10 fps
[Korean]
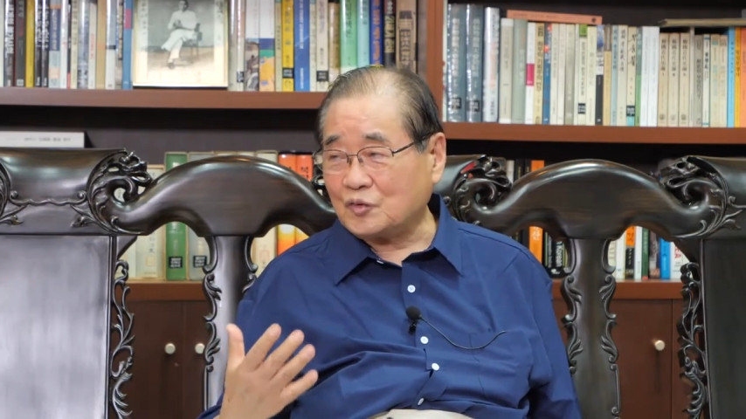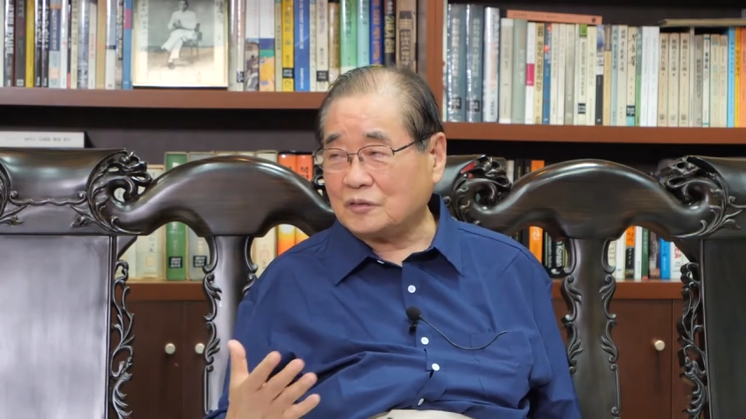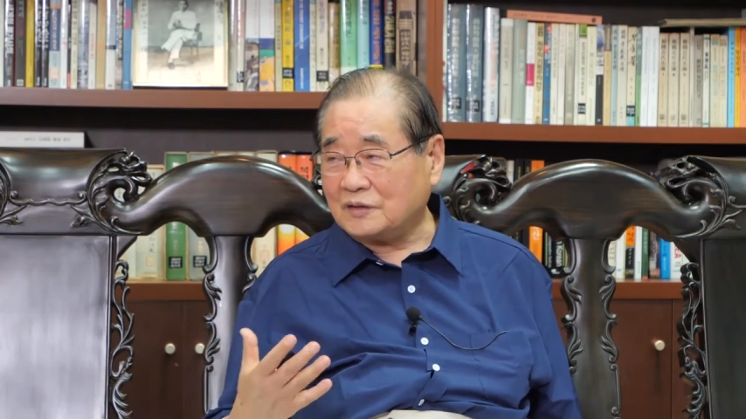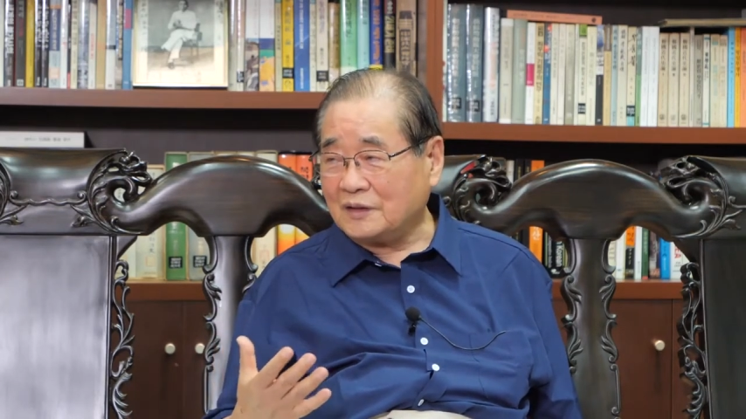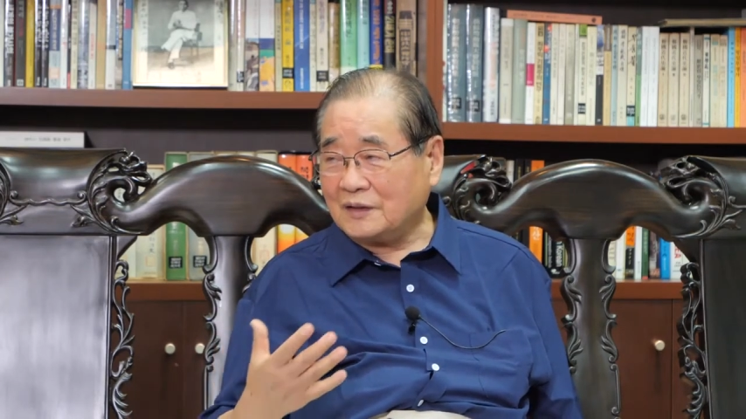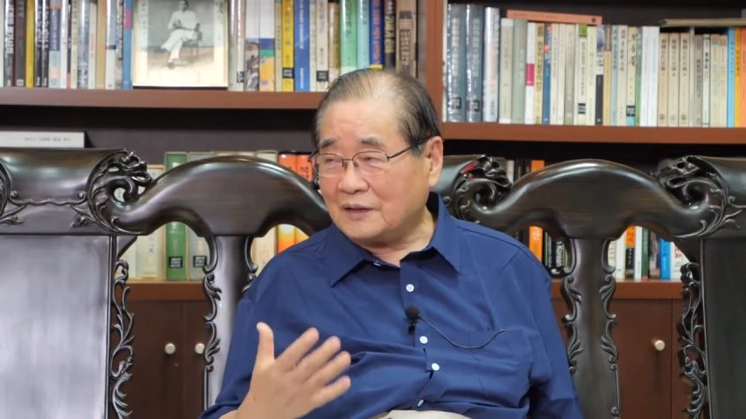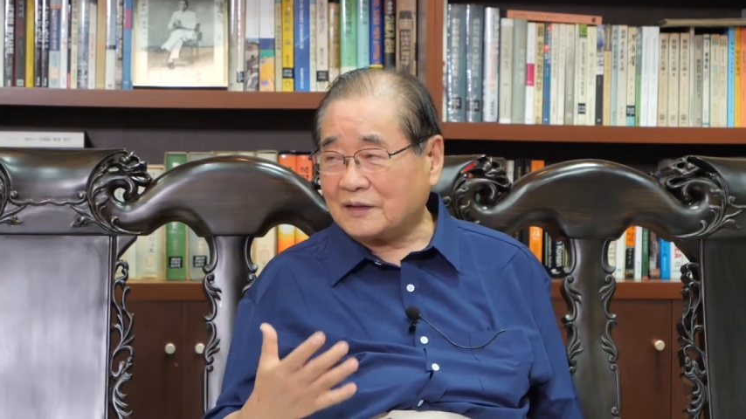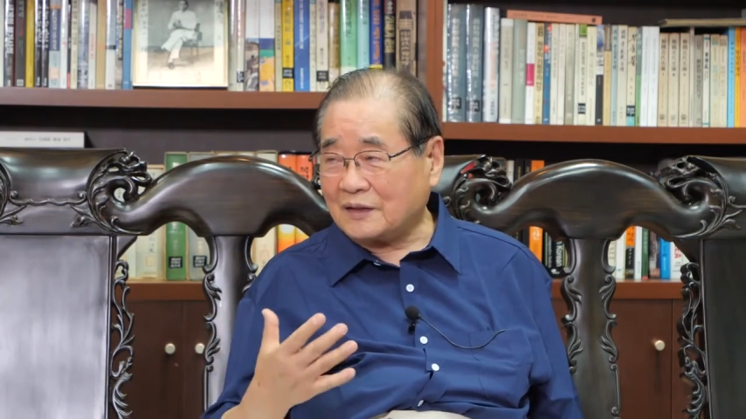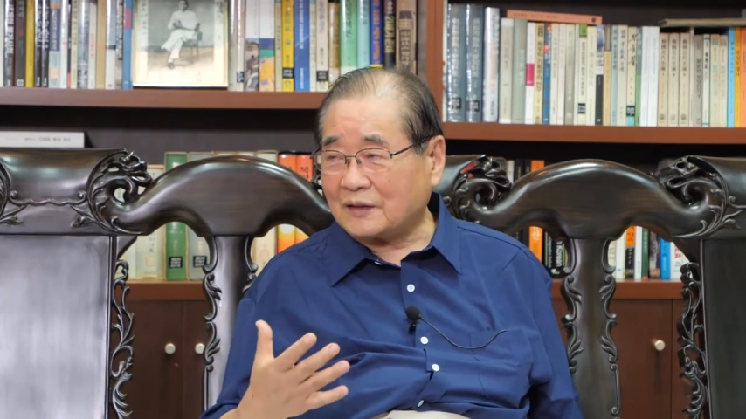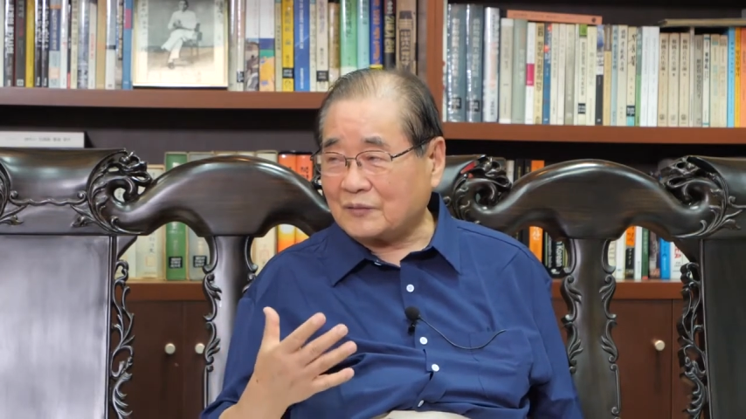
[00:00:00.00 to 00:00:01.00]
조,
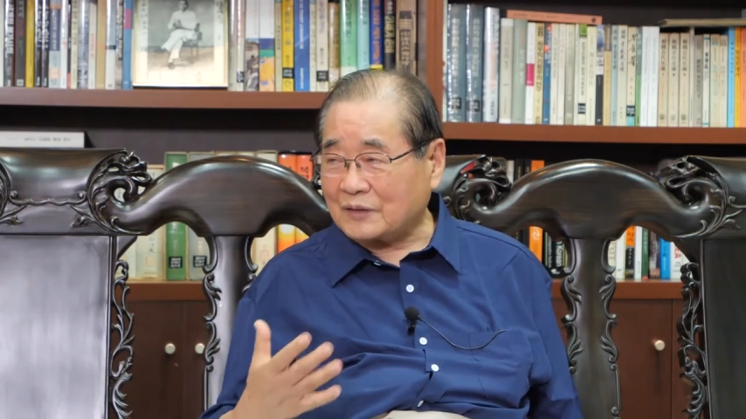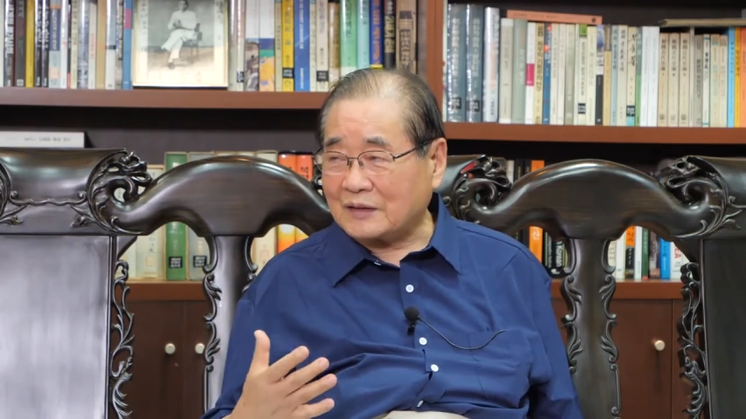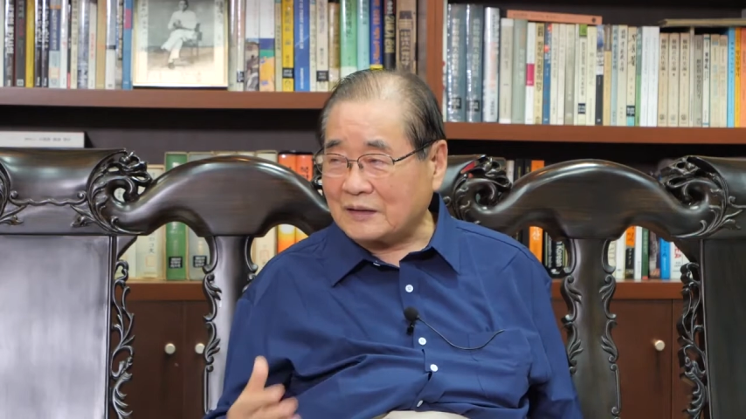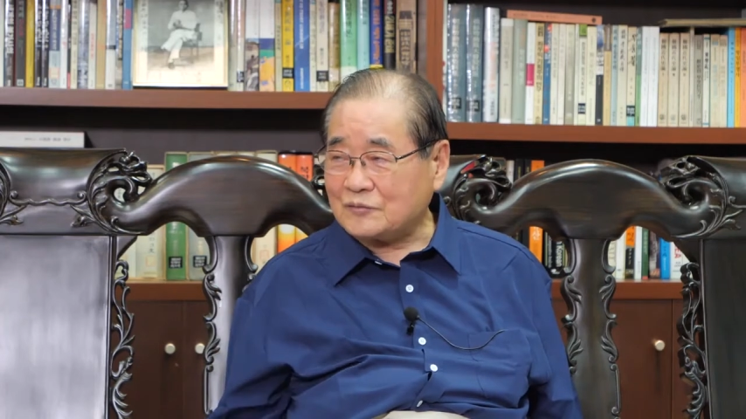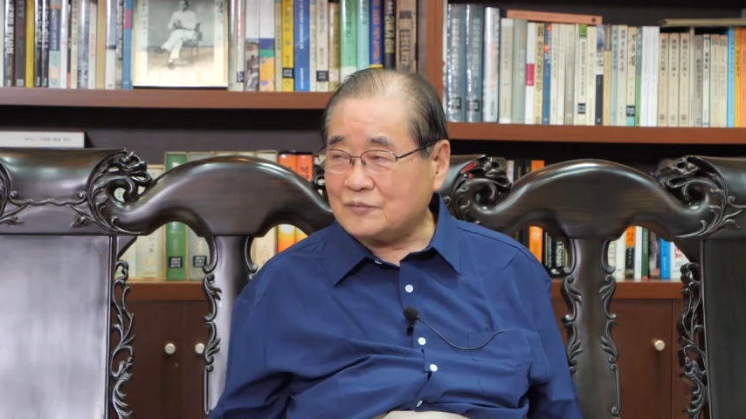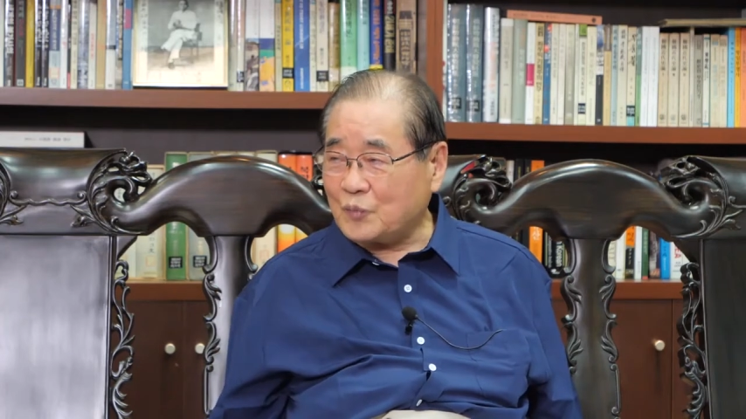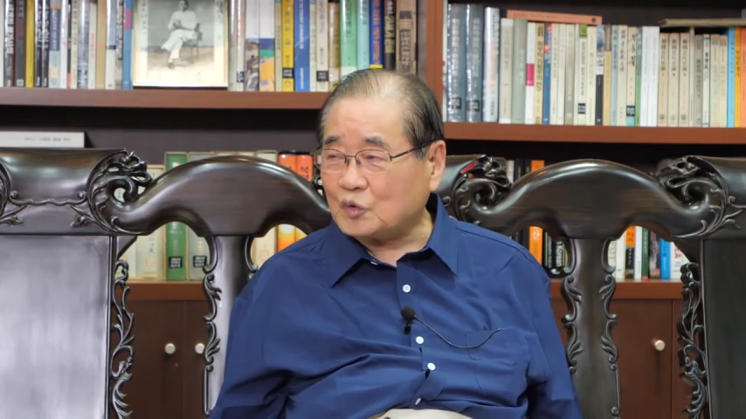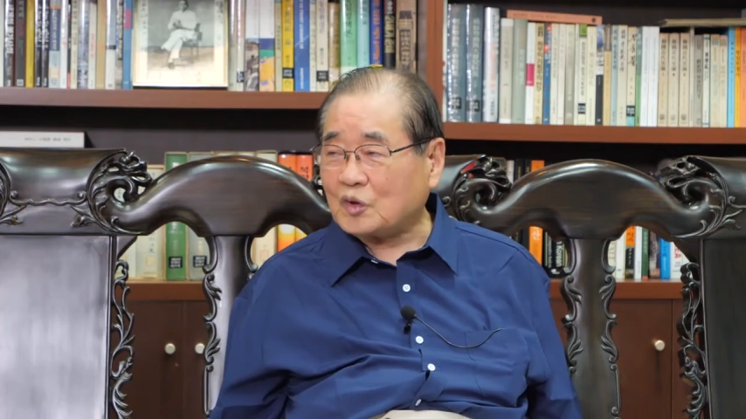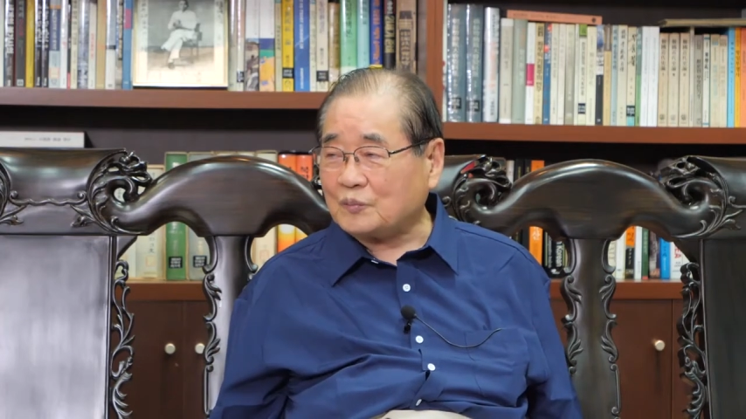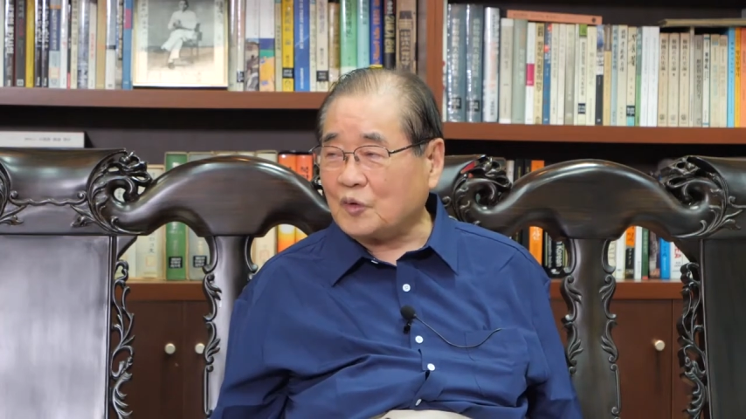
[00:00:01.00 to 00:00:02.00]
이제 그
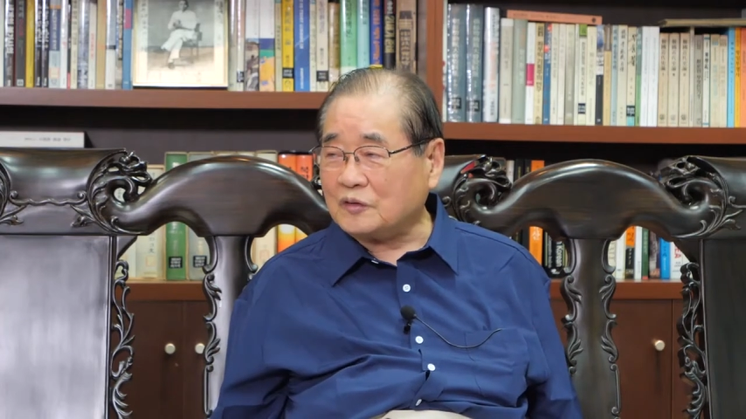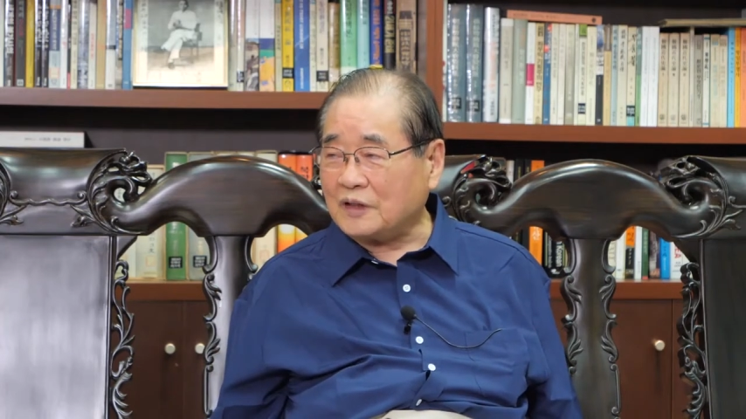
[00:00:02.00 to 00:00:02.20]
보존